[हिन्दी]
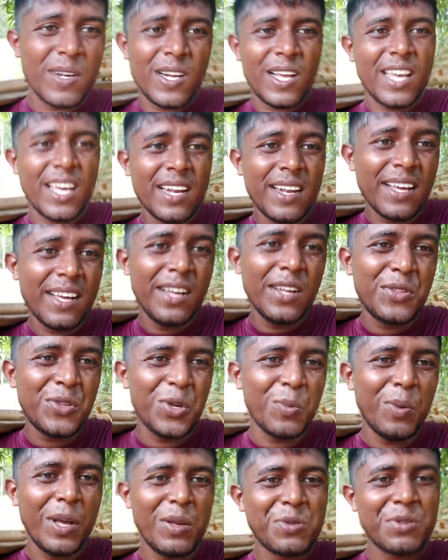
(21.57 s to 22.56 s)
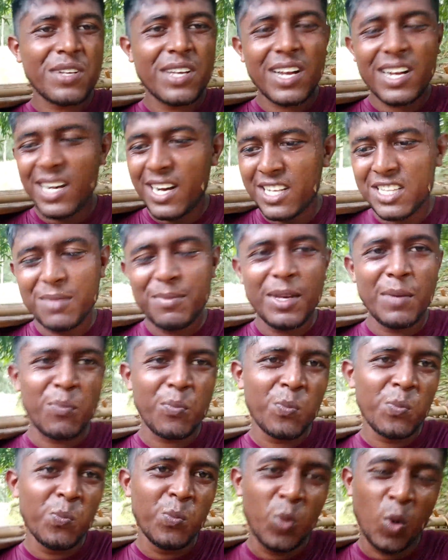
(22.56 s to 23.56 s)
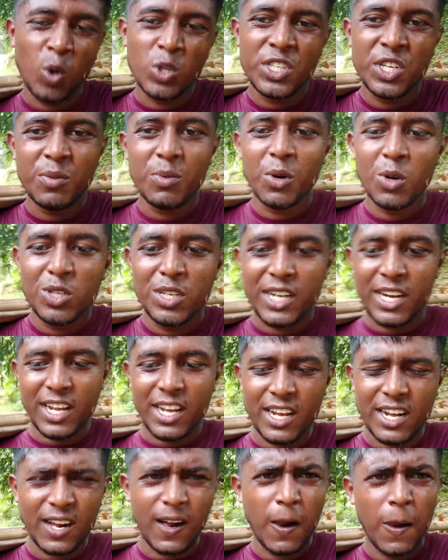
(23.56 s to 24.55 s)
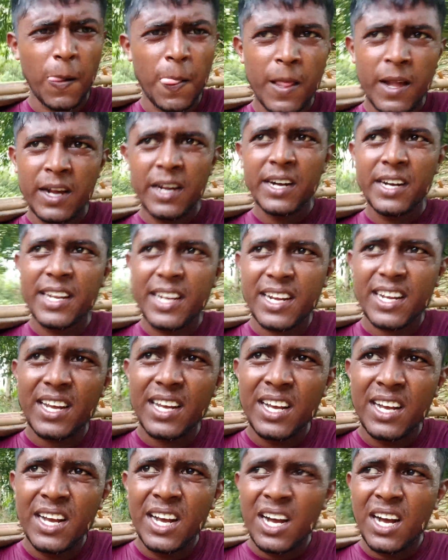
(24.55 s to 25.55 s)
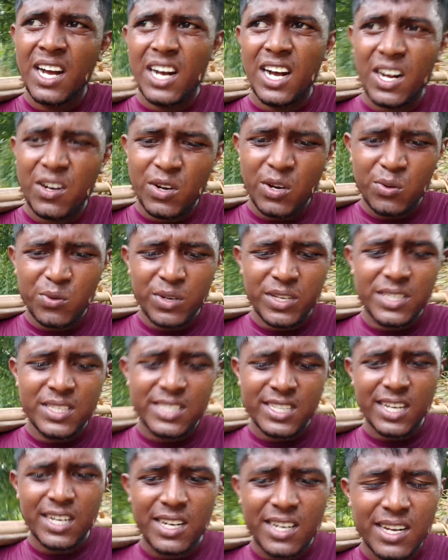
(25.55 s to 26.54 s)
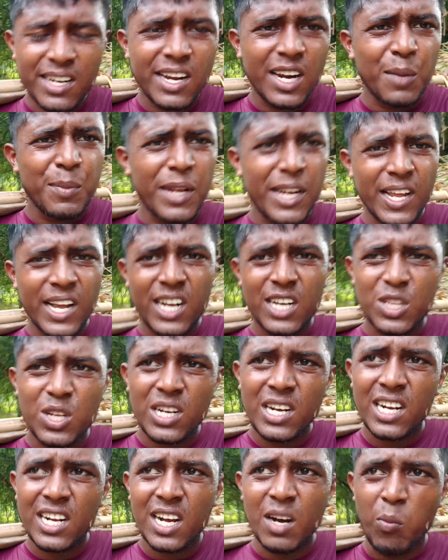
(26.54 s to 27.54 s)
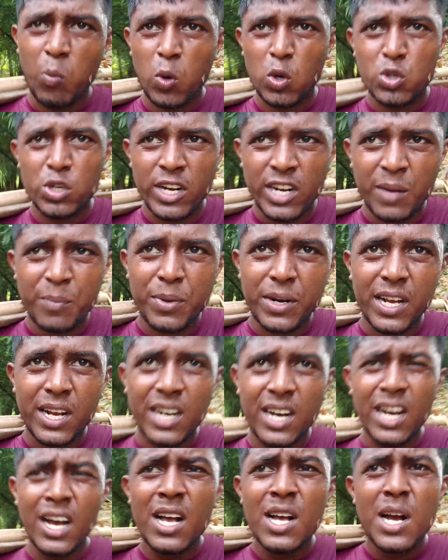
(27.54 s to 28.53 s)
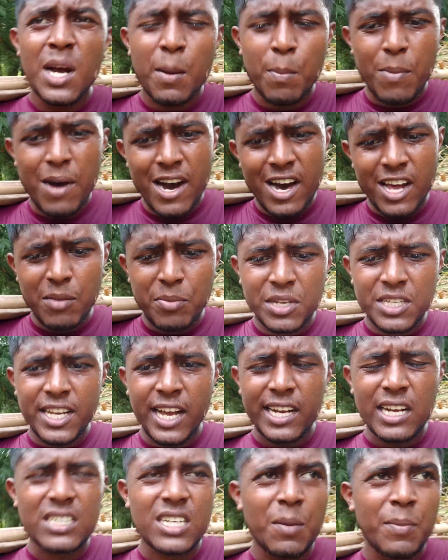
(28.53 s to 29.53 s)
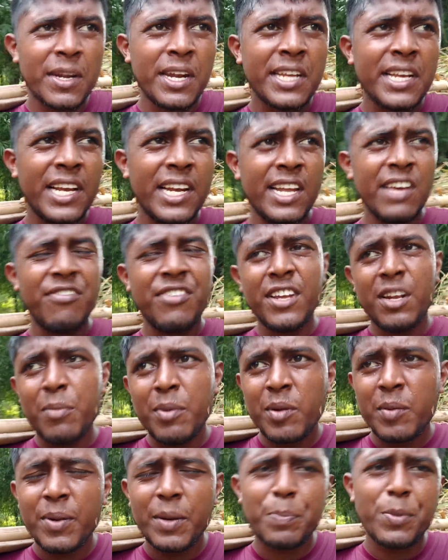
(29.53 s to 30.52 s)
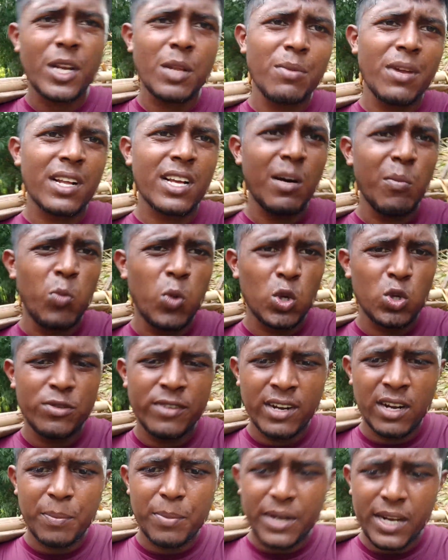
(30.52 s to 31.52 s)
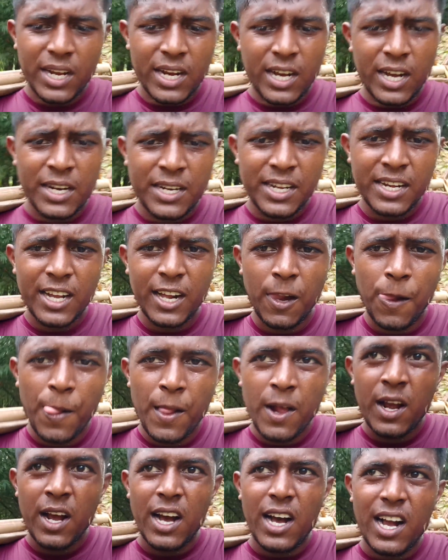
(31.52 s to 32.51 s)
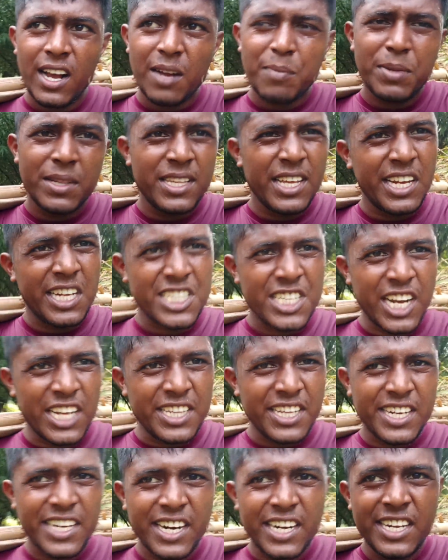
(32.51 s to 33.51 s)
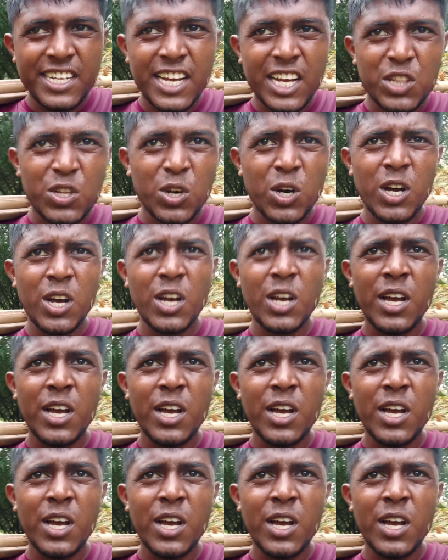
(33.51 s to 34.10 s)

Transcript: बन गया ना तो भाई उसका खान में बोझ ही बोझ रहेगा ठीक है अगर कोई इंसान घर में रहेगा तो घर का बोझ उठाना पड़ेगा बाहर भी जाएगा कमाने के लिए फिर भी परिवार का बोझ उठाना पड़ेगा ठीक है अगर बंदा ने शादी कर लिया तो